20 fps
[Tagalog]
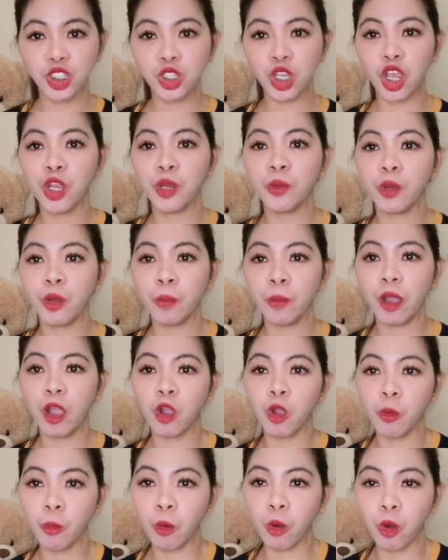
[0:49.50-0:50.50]
So, yun po,
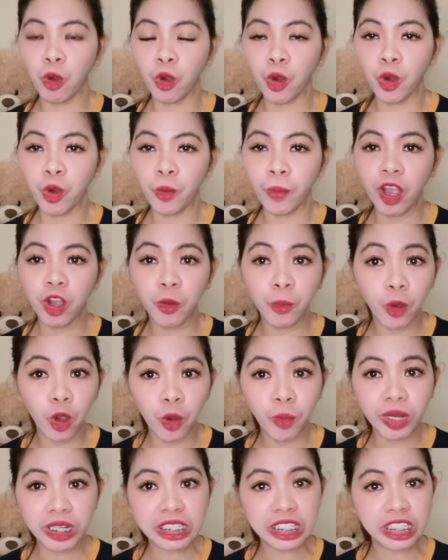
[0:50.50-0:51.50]
bago po, ko, bago po
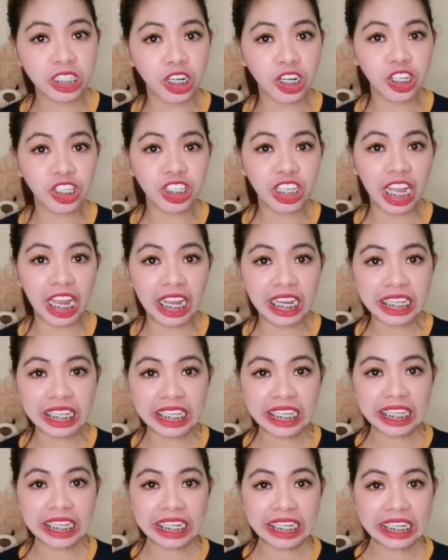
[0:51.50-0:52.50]
ako mag-start sa
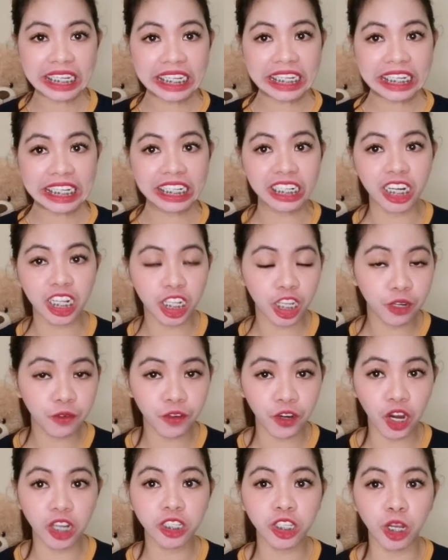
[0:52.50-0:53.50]
aking reading
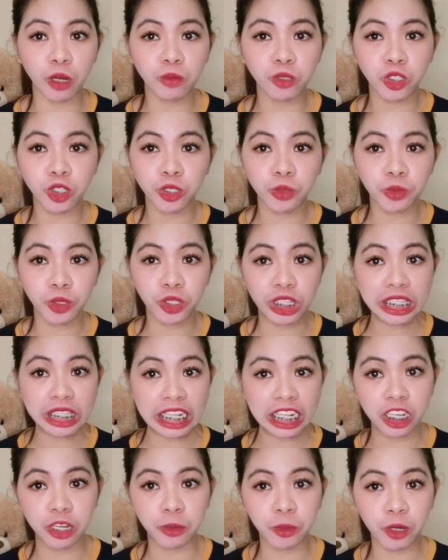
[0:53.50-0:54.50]
for assumption po,
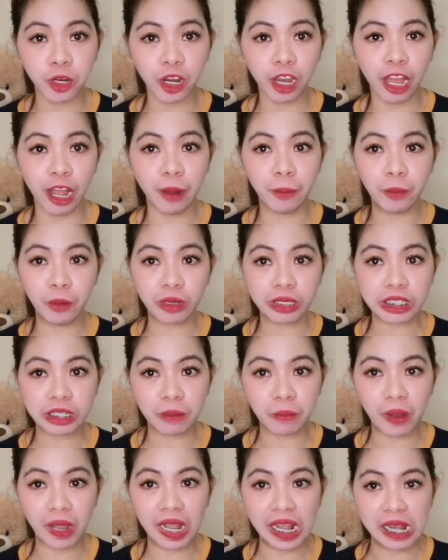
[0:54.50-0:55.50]
disclaimer lang po sa
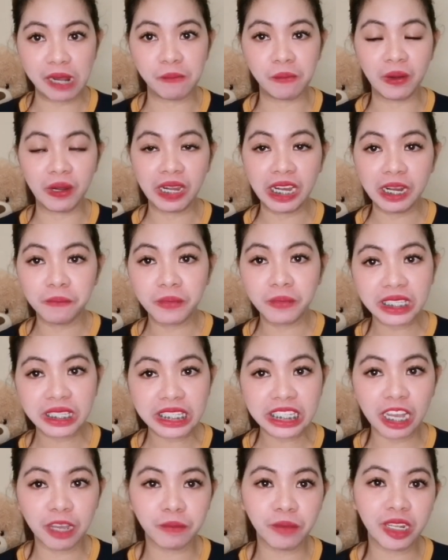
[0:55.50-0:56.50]
mga
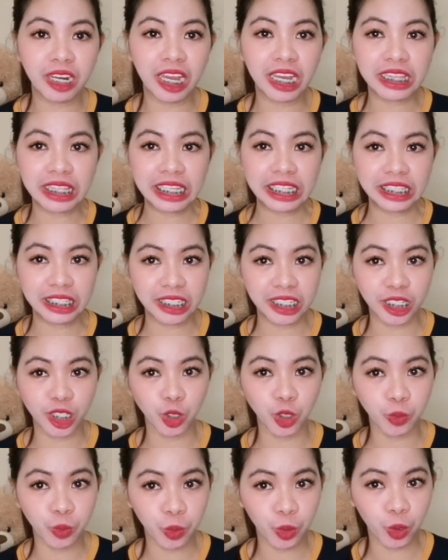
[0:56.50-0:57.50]
masasabi natin
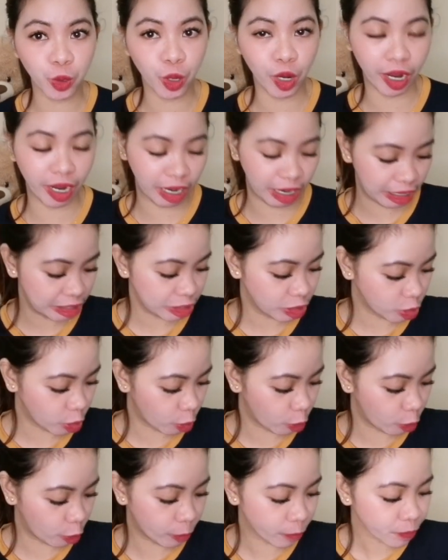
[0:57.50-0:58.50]
dito po ha.
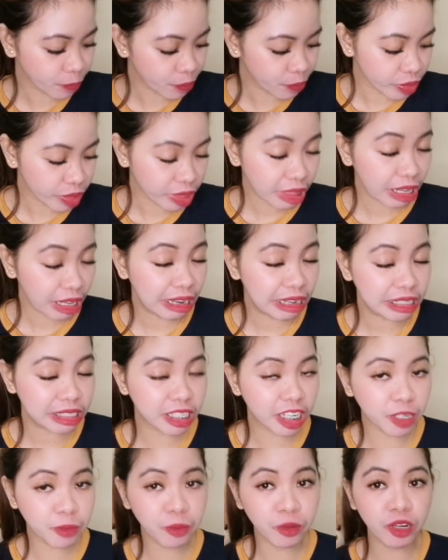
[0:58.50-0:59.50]
So,
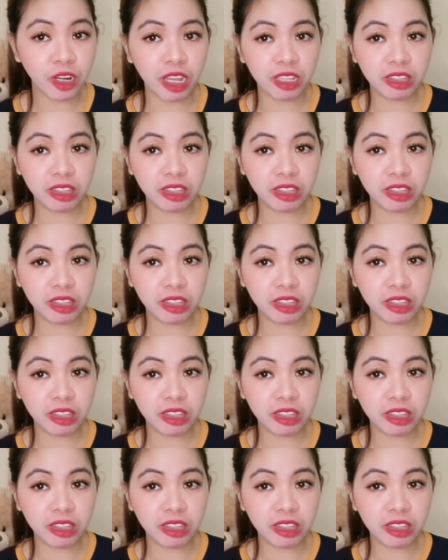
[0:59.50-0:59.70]
start po